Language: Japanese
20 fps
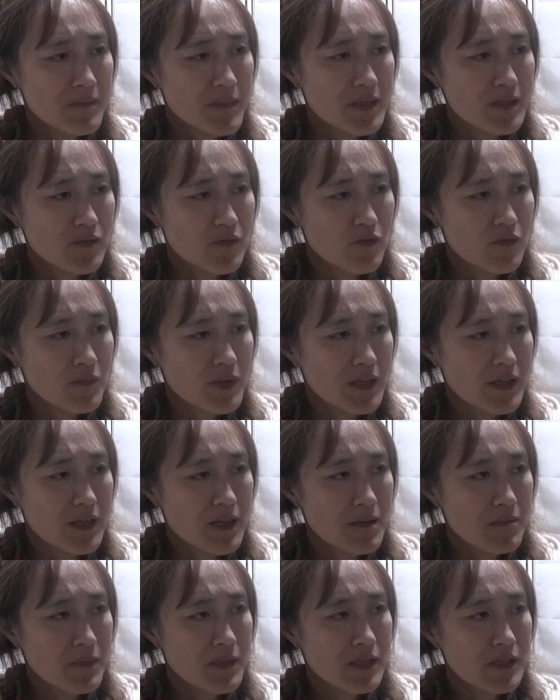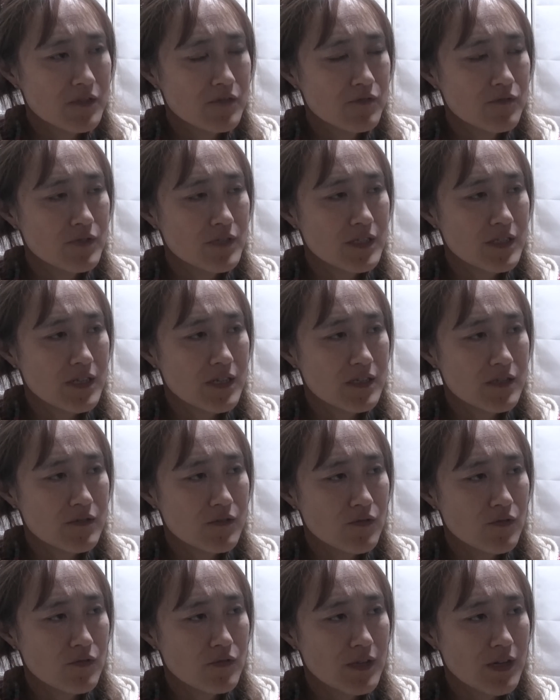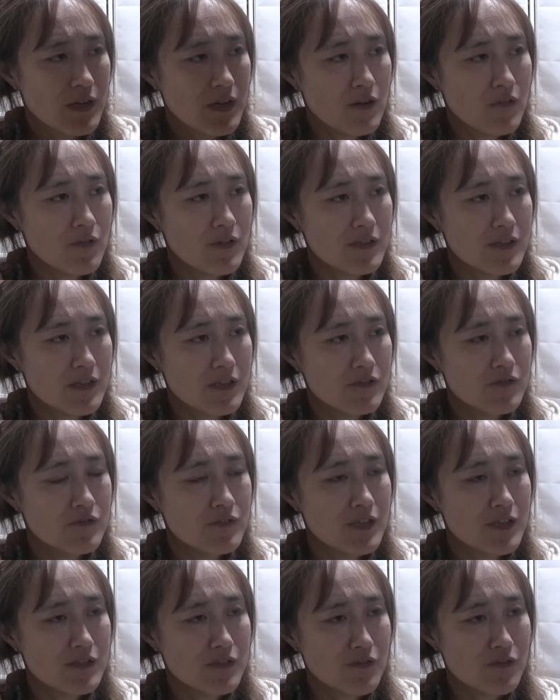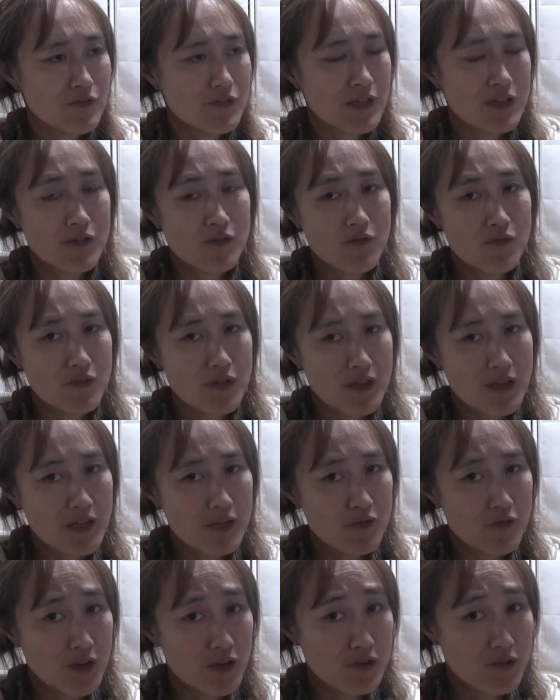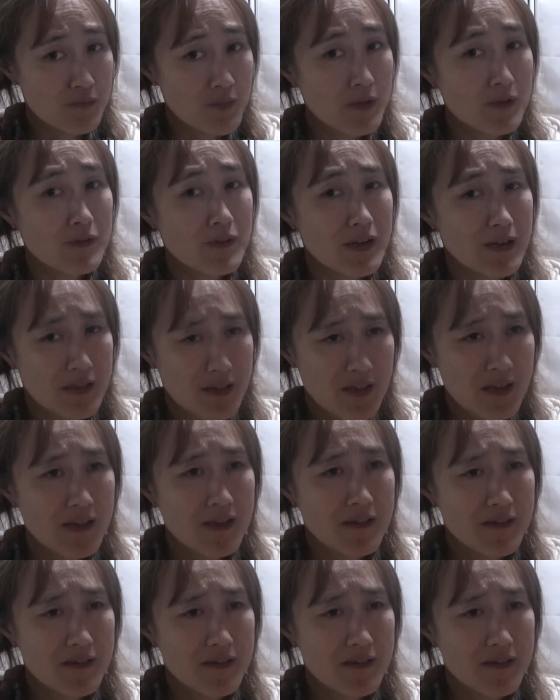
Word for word: あ、そこまでねまた11月の予算が終わったら12月の予算の方でなんとか組めるからねっ